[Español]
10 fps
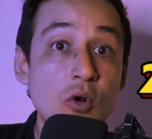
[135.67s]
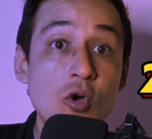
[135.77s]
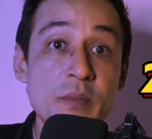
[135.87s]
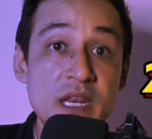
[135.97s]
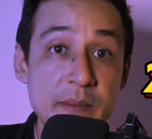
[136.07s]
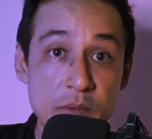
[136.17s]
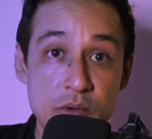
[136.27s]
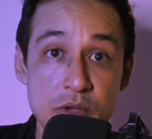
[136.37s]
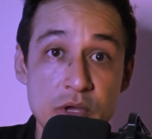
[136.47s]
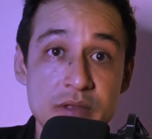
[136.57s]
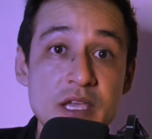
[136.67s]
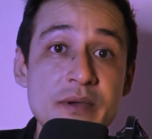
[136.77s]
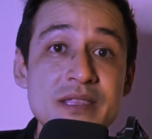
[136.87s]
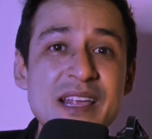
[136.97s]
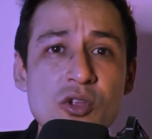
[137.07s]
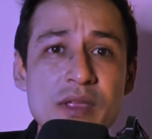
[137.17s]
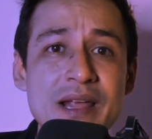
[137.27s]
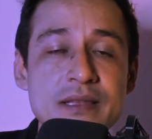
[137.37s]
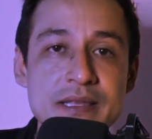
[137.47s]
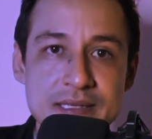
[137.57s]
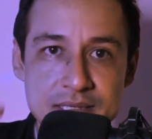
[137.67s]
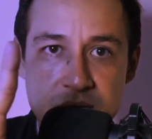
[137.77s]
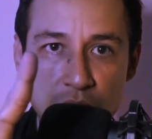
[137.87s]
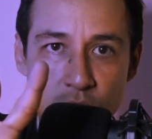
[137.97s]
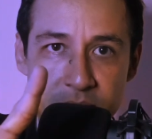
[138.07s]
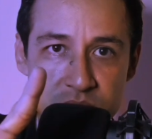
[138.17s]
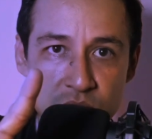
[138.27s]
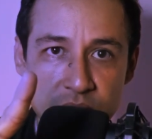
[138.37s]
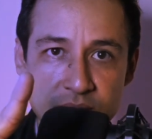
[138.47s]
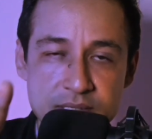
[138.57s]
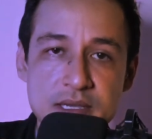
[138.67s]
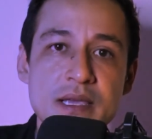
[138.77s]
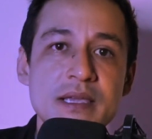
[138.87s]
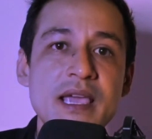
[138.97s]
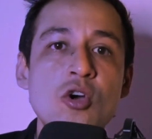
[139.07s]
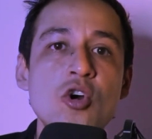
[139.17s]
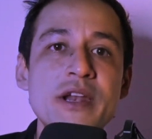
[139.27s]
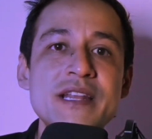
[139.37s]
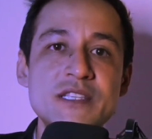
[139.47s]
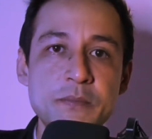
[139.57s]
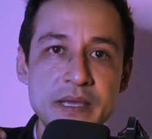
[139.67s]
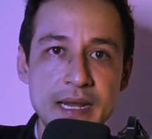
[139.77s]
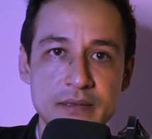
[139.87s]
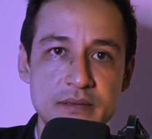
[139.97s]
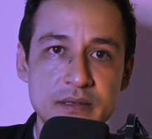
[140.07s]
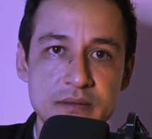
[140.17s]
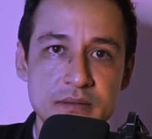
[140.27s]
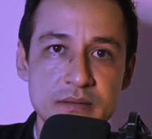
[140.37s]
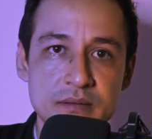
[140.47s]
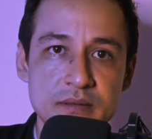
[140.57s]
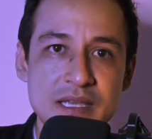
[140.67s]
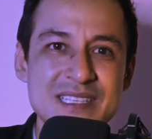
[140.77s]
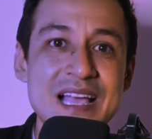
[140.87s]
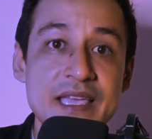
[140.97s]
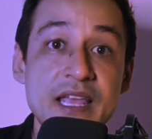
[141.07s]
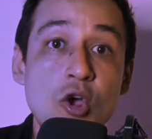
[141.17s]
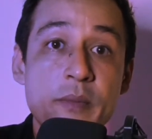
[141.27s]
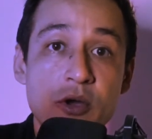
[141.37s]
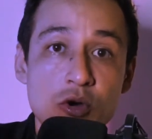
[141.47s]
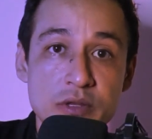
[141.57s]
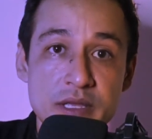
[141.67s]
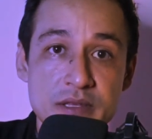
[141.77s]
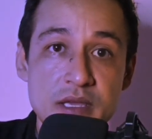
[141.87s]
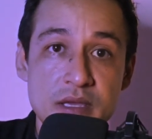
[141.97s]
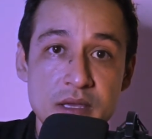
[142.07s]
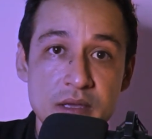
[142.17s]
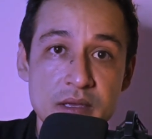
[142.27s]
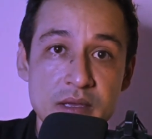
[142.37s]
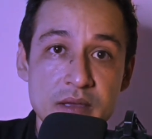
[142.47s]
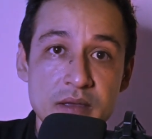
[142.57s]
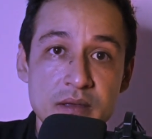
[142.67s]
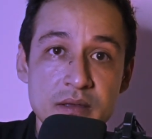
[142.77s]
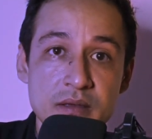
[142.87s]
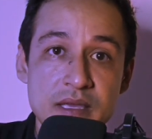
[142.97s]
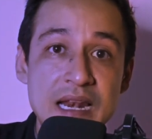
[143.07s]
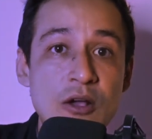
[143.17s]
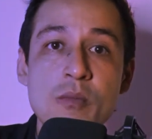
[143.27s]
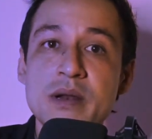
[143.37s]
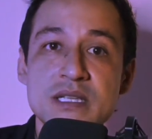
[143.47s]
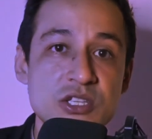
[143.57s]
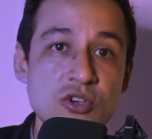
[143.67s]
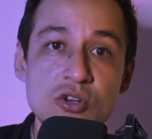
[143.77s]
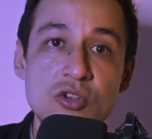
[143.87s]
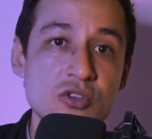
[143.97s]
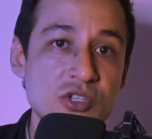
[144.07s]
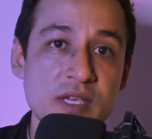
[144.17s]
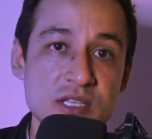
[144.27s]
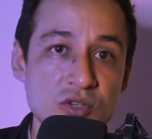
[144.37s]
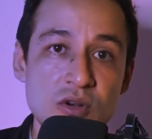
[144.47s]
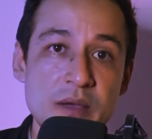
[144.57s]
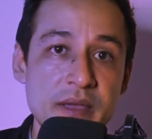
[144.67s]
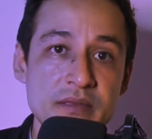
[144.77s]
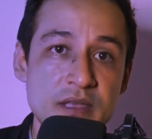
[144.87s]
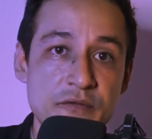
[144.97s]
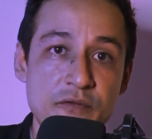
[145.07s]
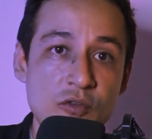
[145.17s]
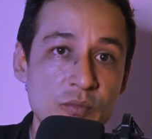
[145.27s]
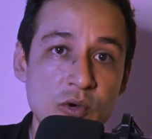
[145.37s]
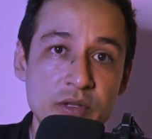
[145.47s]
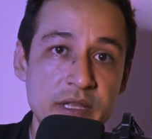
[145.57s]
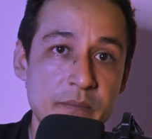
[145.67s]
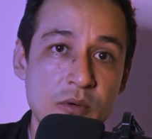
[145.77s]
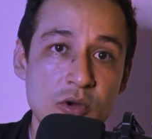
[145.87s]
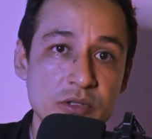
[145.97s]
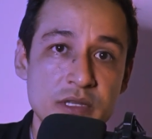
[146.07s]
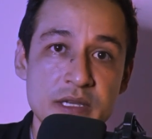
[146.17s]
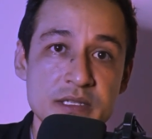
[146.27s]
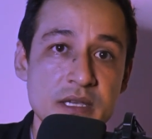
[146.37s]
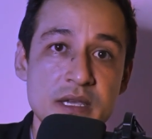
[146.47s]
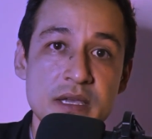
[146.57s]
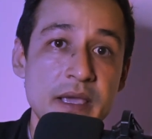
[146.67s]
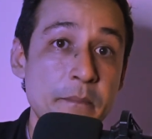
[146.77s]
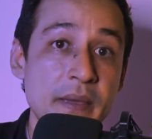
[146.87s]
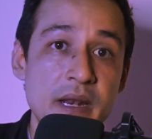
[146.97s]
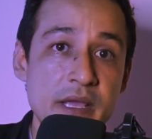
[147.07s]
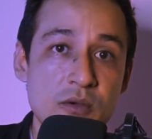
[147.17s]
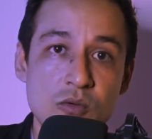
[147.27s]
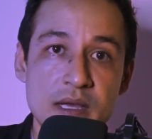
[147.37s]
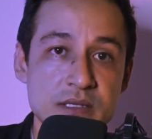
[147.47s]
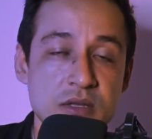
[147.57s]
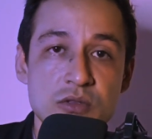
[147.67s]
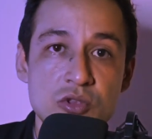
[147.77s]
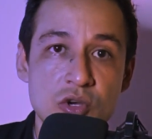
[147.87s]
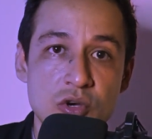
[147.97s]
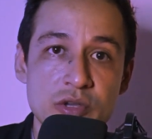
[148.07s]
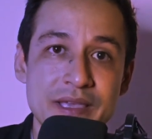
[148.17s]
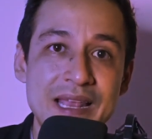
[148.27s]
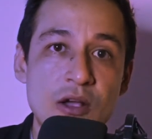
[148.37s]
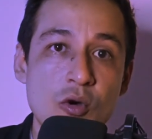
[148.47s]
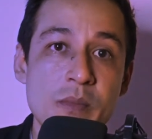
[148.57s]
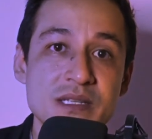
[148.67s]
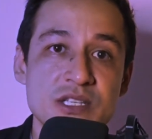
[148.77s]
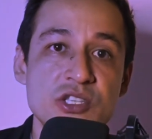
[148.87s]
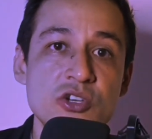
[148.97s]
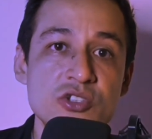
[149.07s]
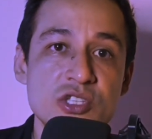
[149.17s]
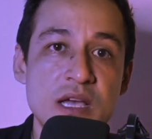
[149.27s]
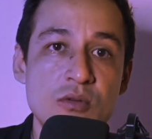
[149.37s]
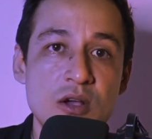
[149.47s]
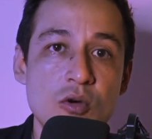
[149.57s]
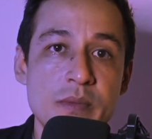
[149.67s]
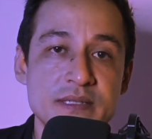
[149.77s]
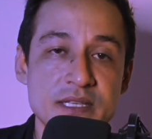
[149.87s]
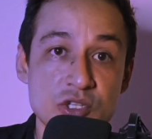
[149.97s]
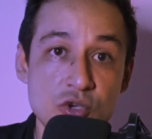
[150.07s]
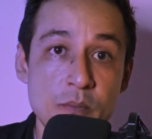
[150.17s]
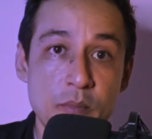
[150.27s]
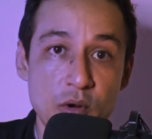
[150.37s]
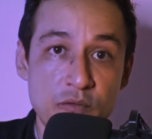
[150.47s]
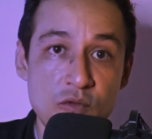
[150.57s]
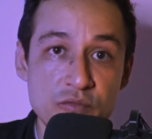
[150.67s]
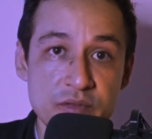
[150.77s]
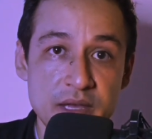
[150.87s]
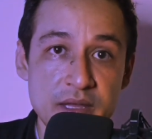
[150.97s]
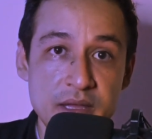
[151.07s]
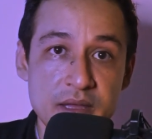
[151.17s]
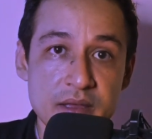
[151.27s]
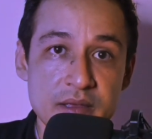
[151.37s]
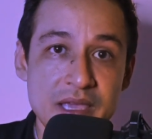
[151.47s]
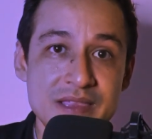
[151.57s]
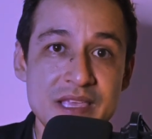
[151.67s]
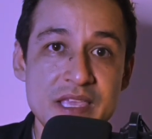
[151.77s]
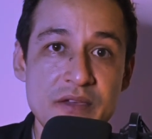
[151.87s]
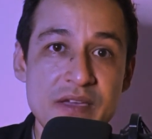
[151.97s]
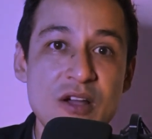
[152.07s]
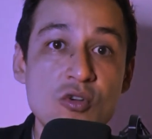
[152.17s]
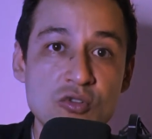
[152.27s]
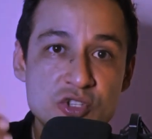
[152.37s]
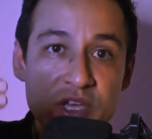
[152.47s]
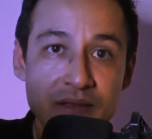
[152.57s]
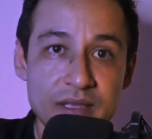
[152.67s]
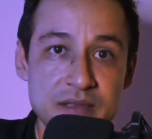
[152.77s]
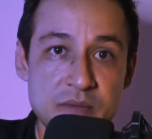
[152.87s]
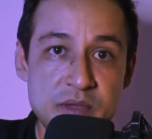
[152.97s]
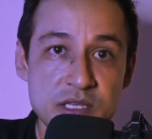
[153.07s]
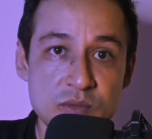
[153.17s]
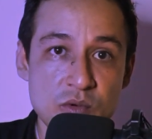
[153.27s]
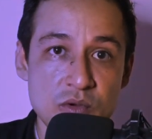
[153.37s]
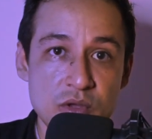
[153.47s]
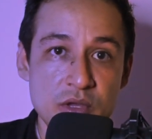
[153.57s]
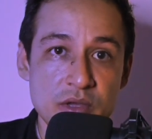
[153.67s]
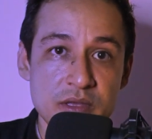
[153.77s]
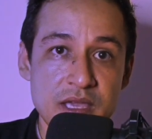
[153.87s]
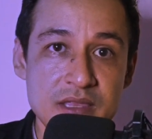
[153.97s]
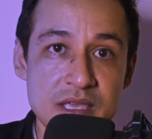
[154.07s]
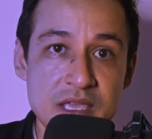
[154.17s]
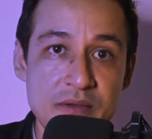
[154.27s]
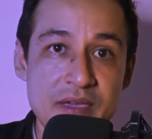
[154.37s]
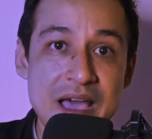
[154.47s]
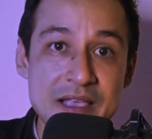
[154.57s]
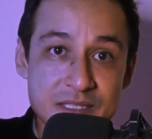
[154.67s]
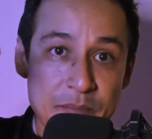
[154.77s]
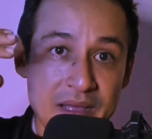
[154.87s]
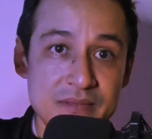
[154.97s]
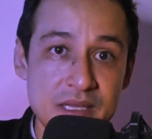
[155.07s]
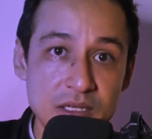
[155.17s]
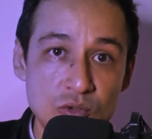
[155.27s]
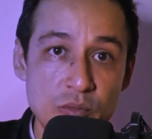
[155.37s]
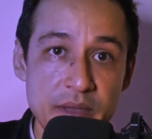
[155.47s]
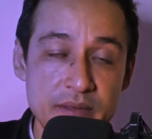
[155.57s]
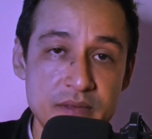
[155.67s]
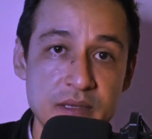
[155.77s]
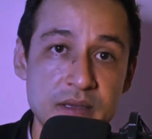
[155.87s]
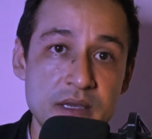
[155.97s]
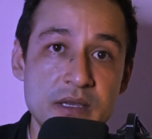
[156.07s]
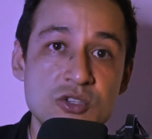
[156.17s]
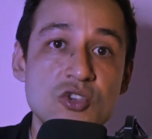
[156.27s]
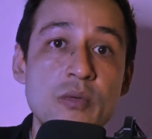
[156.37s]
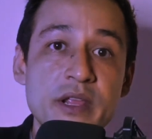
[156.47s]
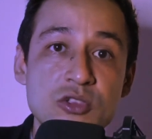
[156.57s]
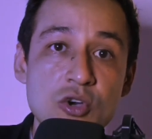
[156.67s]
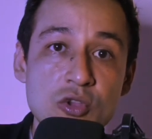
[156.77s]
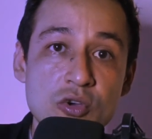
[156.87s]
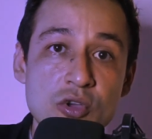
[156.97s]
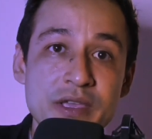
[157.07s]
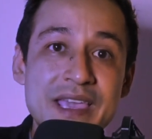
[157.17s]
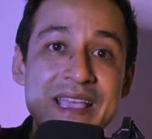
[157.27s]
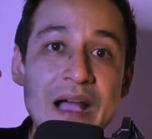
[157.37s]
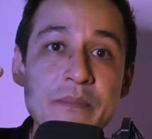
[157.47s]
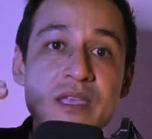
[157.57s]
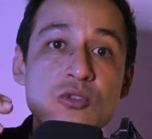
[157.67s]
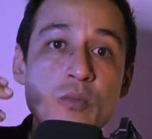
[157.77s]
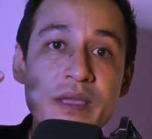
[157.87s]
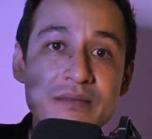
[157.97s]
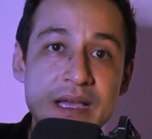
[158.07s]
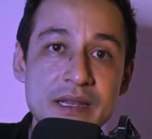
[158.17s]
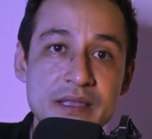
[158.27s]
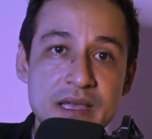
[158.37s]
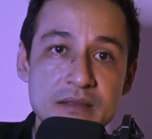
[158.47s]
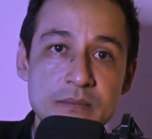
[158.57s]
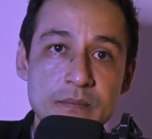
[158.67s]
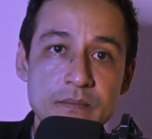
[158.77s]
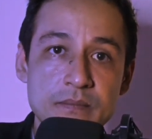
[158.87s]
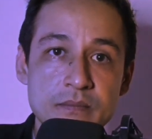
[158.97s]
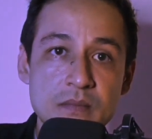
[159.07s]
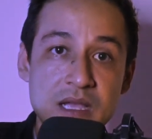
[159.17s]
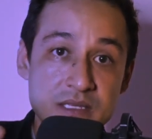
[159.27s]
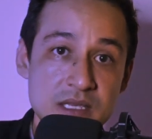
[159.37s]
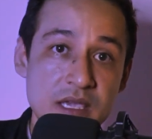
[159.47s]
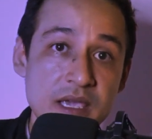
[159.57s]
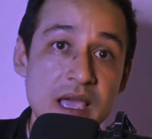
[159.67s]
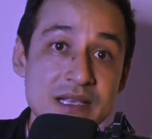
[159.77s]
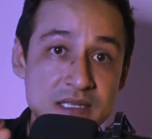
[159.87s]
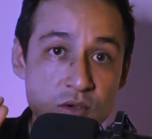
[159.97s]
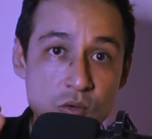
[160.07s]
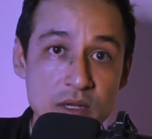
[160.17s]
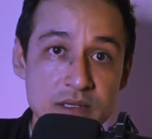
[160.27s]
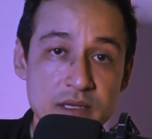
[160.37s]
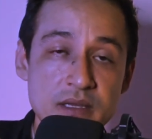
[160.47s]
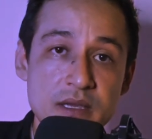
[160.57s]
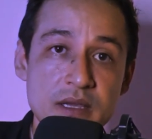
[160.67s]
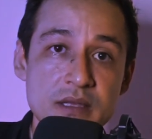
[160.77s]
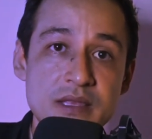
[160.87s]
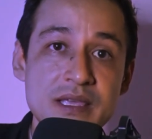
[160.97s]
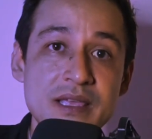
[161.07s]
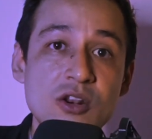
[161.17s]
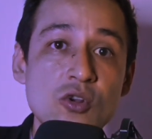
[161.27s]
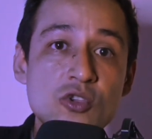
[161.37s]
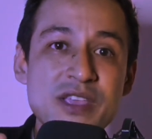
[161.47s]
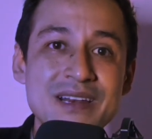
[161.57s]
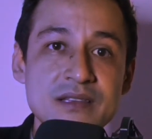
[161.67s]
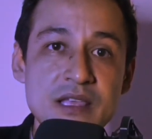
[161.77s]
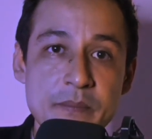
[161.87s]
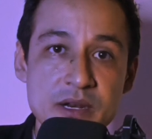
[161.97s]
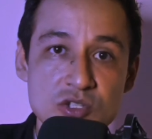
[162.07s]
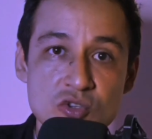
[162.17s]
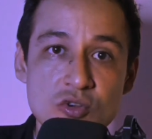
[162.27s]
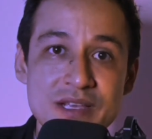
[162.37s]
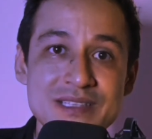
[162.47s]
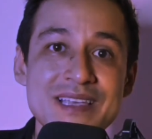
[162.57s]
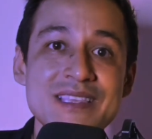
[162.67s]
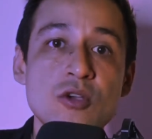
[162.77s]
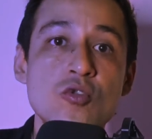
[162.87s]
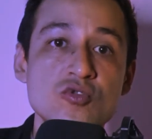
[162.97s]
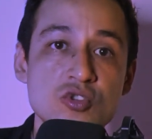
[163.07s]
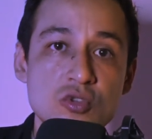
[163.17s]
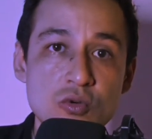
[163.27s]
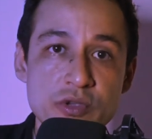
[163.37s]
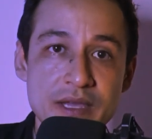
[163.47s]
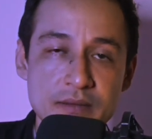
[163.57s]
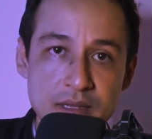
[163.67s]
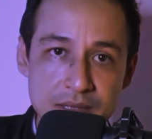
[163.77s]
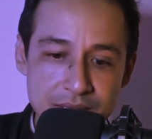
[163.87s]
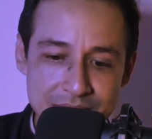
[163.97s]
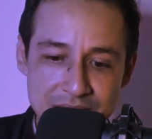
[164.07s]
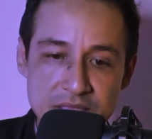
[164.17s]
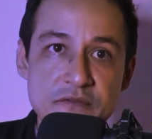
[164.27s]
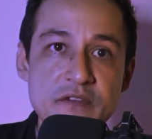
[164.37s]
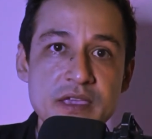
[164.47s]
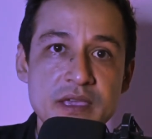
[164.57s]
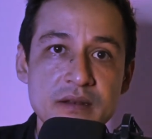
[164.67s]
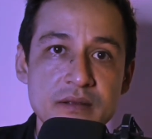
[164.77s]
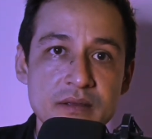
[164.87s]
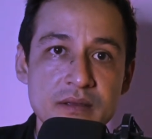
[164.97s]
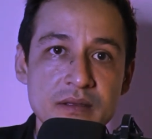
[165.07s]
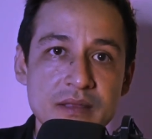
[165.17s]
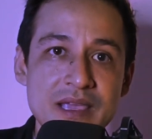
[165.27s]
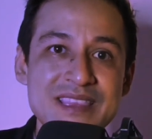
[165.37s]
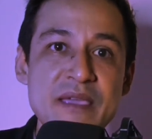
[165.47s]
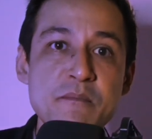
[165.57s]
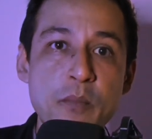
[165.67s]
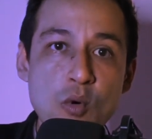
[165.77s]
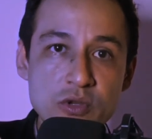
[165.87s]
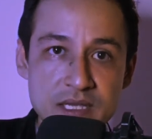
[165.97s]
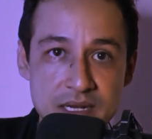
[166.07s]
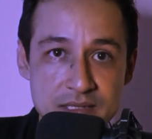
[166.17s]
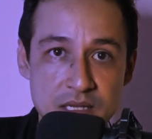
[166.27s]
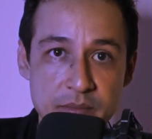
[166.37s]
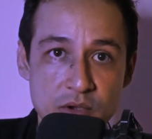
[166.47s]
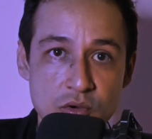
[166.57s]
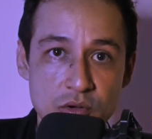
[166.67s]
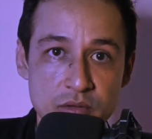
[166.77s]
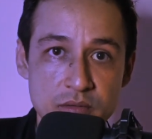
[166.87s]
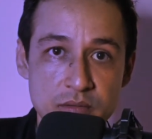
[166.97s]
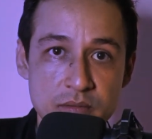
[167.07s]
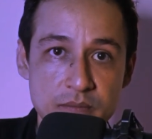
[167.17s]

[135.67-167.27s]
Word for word: Por lo mínimo, debes de rodearte de cinco personas que logren inspirarte, que saquen lo mejor de ti, que la conversación no sea solamente fútbol, deportes, eh, películas, no, que la conversación sea una conversación profunda, que te lleve a conocerte a ti mismo, que te lleve a expandir tu mente, sobre todo que cambie tu mentalidad. Así que asegúrate de rodearte de personas que te construyan, que te edifiquen, que te impulsen a ser mejor.